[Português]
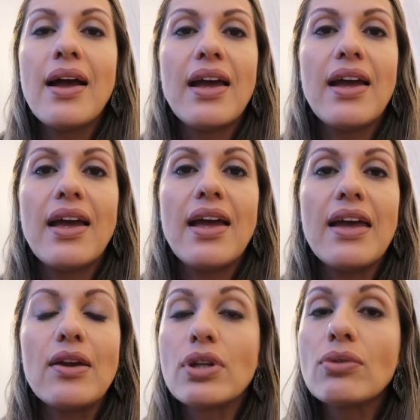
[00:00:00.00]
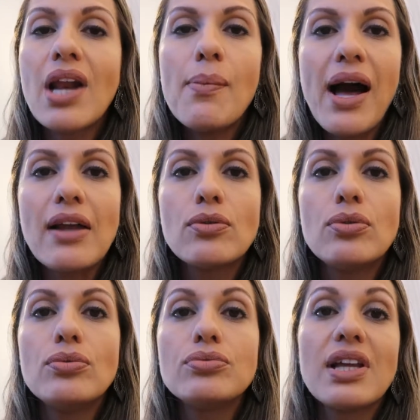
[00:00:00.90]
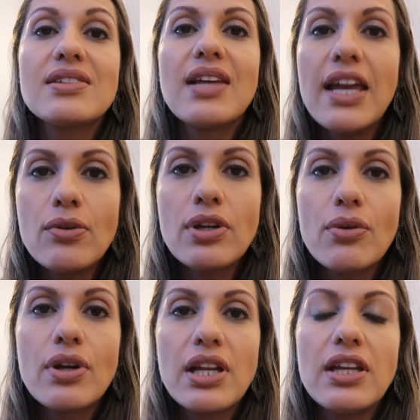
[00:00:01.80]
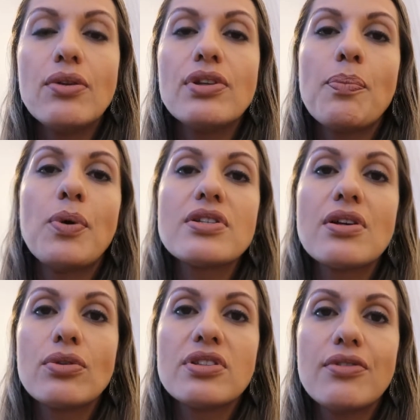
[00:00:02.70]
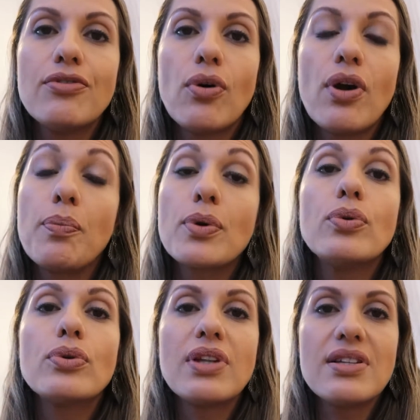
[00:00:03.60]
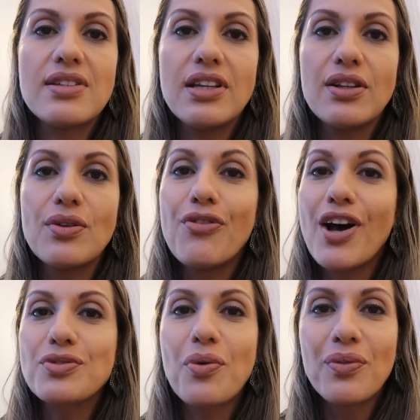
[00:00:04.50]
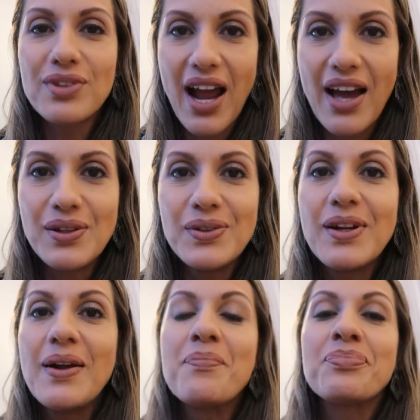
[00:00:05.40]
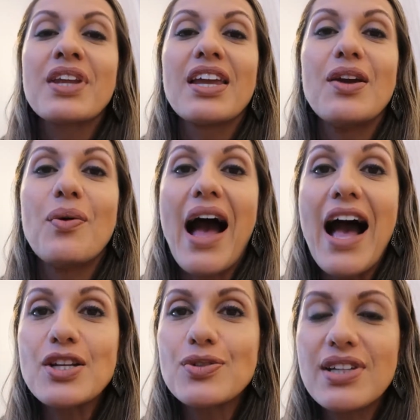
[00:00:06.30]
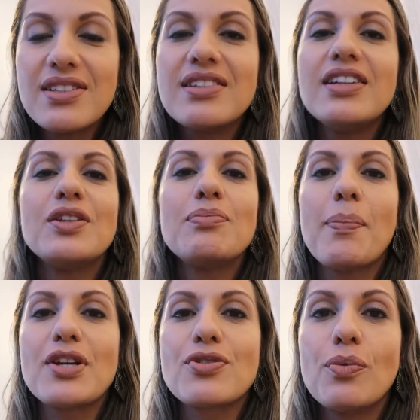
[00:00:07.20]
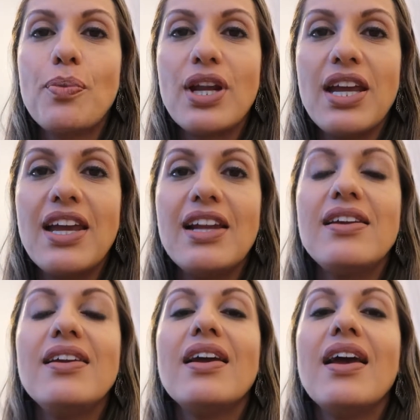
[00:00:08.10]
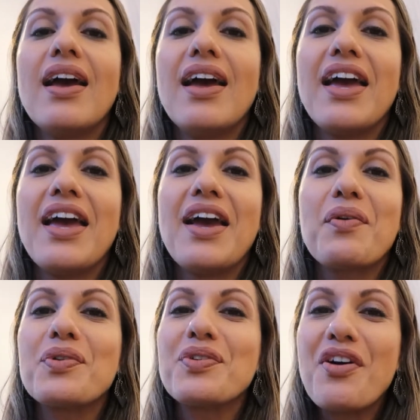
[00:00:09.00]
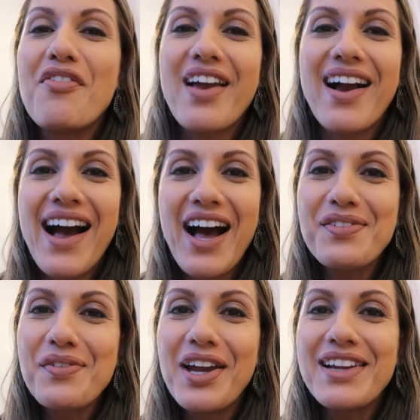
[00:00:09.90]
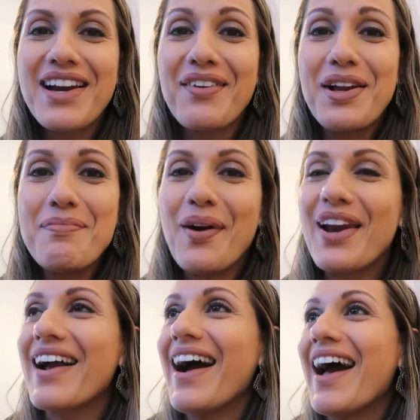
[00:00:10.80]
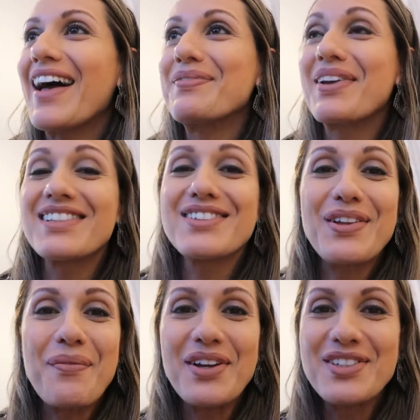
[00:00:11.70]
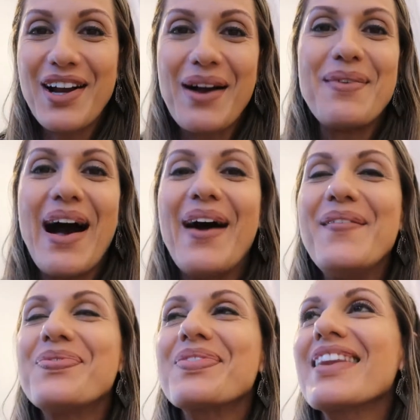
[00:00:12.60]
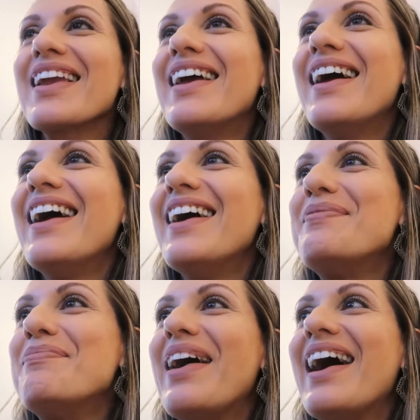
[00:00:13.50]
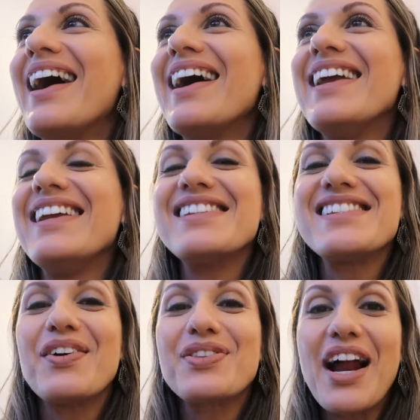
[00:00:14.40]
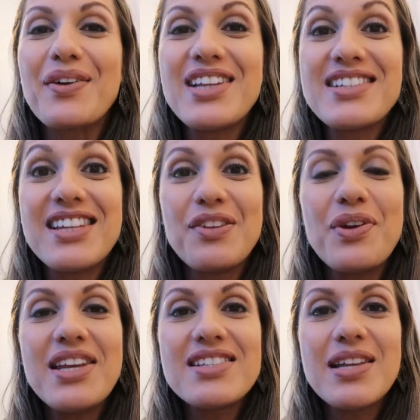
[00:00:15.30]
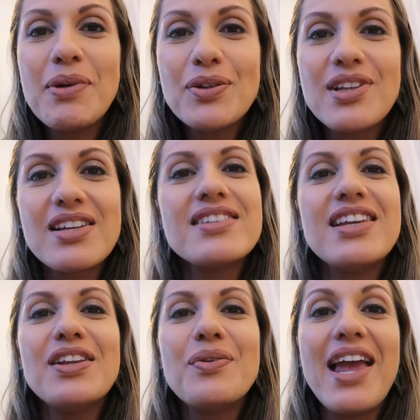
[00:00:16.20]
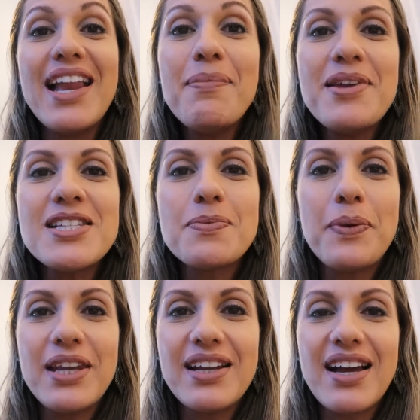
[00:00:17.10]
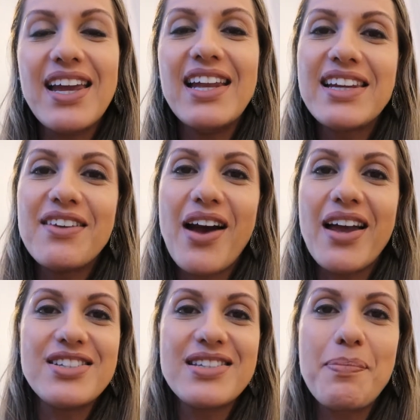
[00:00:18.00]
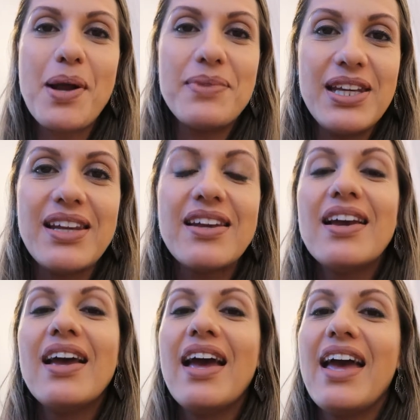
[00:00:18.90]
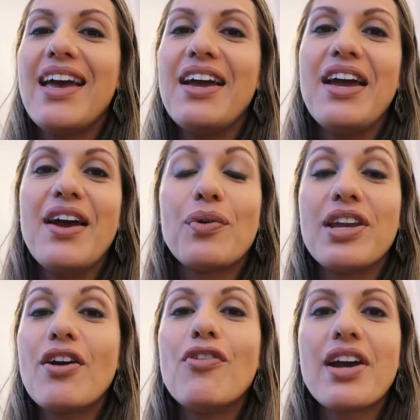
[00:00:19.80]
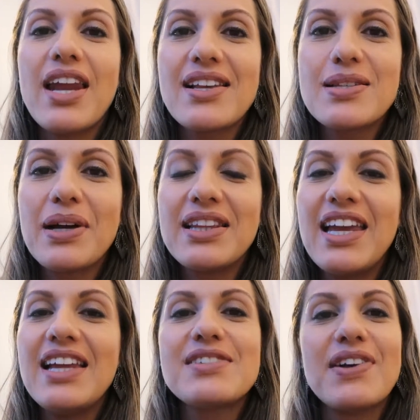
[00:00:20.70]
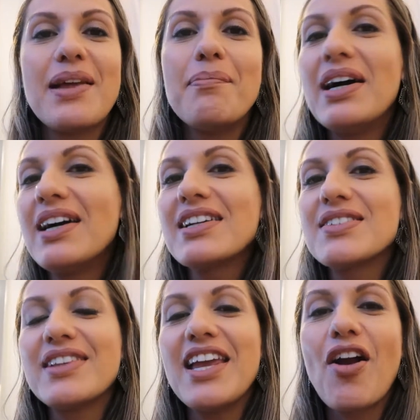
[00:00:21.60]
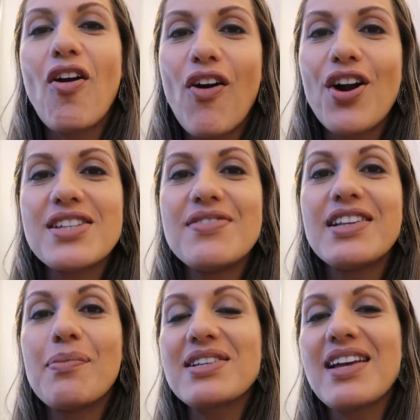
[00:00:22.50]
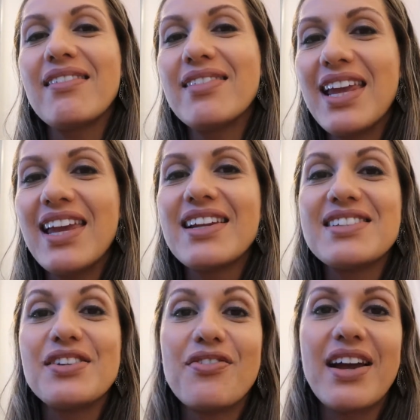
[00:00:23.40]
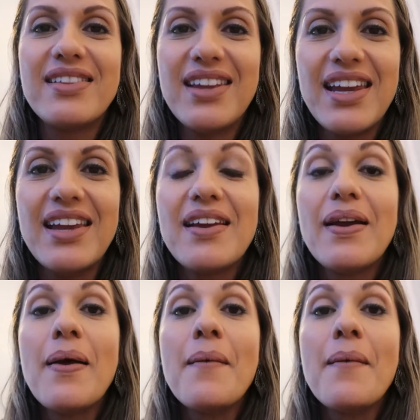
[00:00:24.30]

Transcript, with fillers: É, eu não trabalho com um desenho que eu crio e depois eu desenvolvo, eu procuro o tecido. Eu faço o contrário. Eu acho o tecido, me apaixono por ele. É, quando não vem agarrado com ele, trago ele embora agarrado, porque às vezes eu tenho medo de acabar mas eu trago tecido e em cima do tecido ele me inspira. Ele que vai dizer pra mim é, o que, que eu vou criar em cima dele, se vai ter manga, se vai ter recorte, se vai ter uma saia inteira, se não vai ter.